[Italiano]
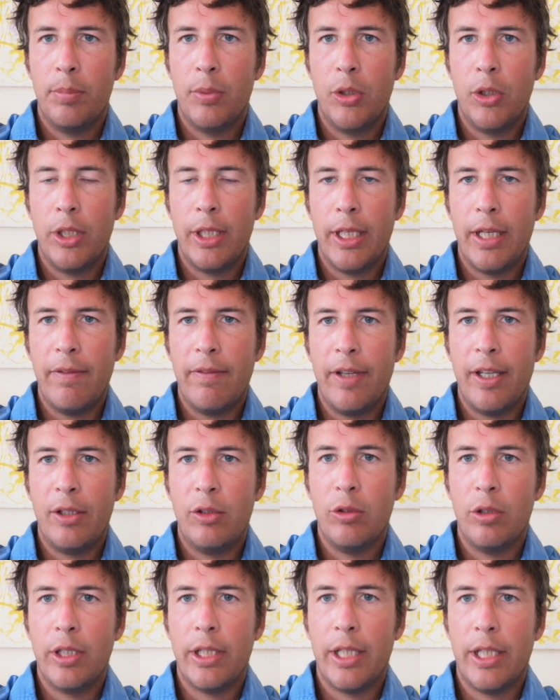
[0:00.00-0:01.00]
Poiché
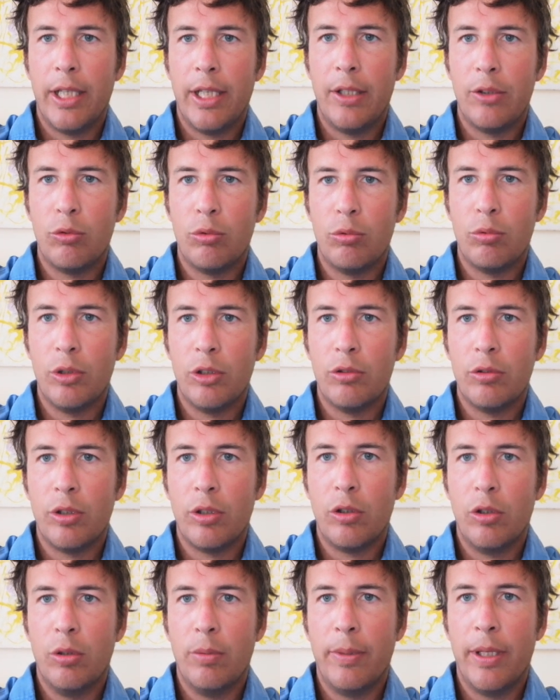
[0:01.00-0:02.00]
vedo che su questo
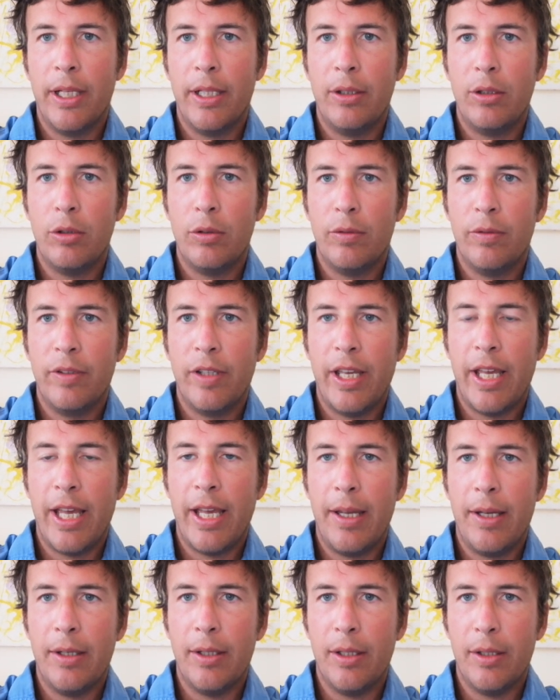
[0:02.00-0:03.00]
argomento vi
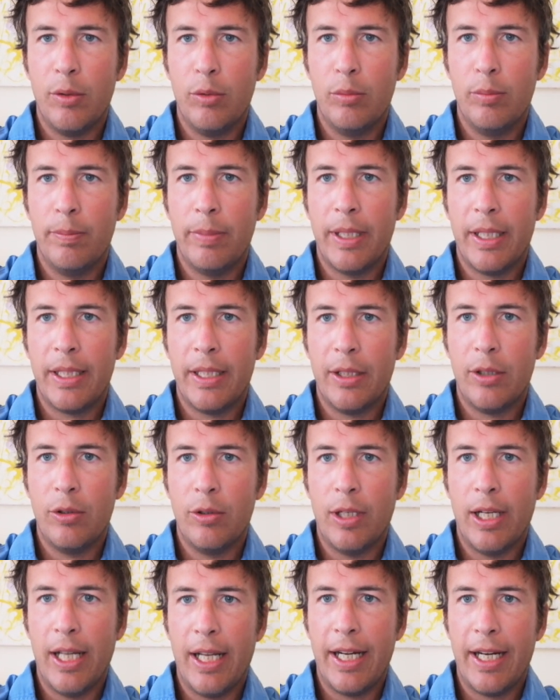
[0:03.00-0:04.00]
è eh, un
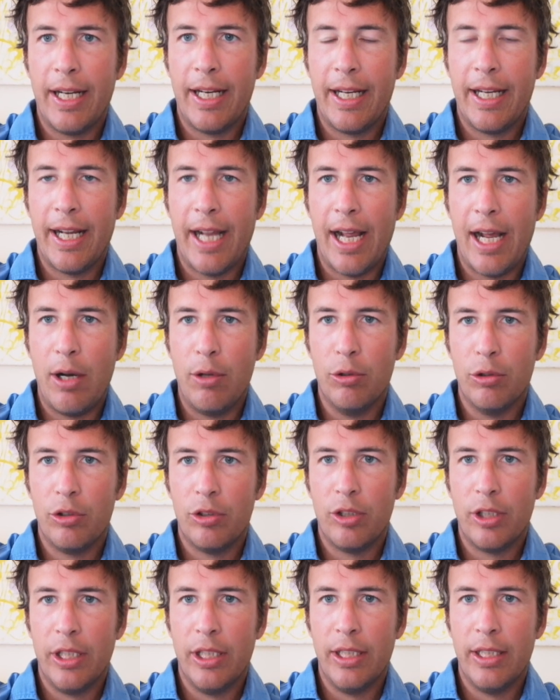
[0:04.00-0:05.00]
particolare
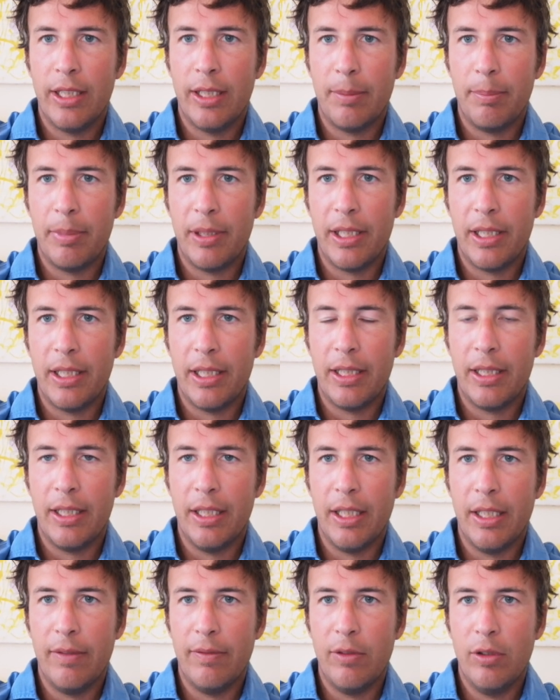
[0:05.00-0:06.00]
caos
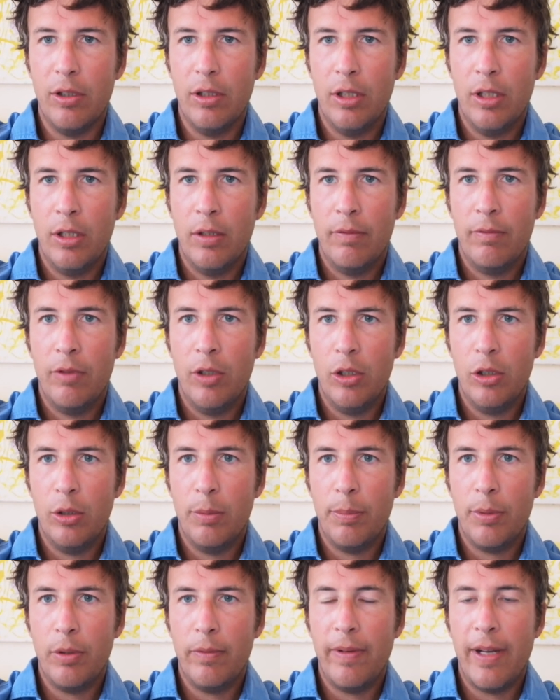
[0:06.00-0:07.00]
interpretativo,
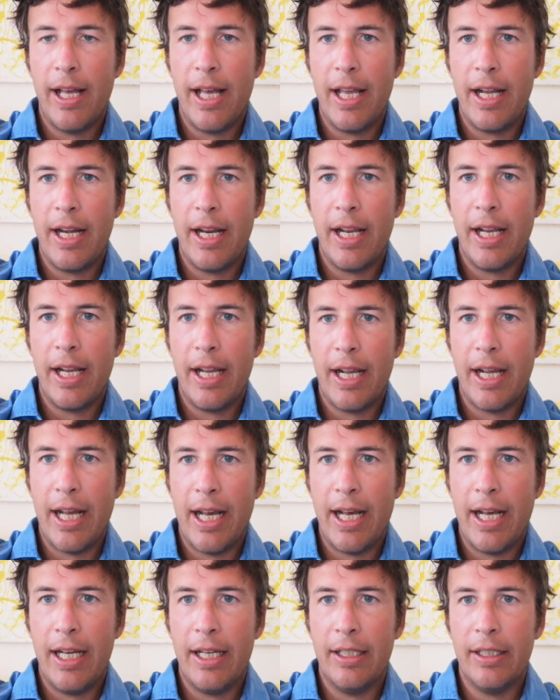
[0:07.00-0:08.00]
voglio provare
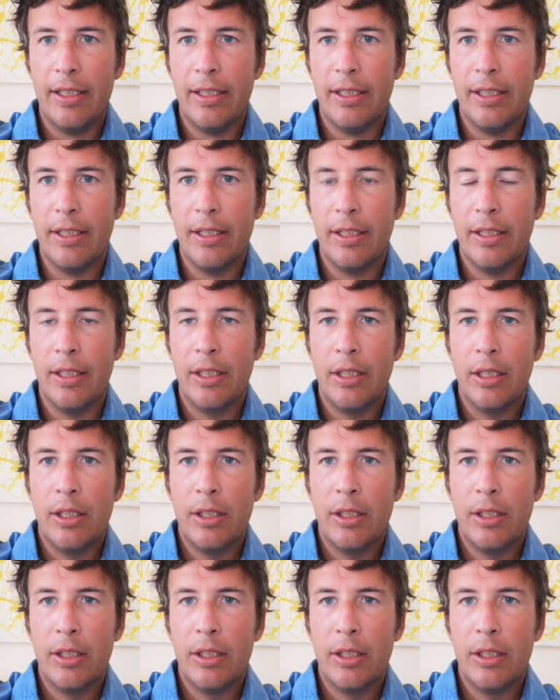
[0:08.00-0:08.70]
a eh,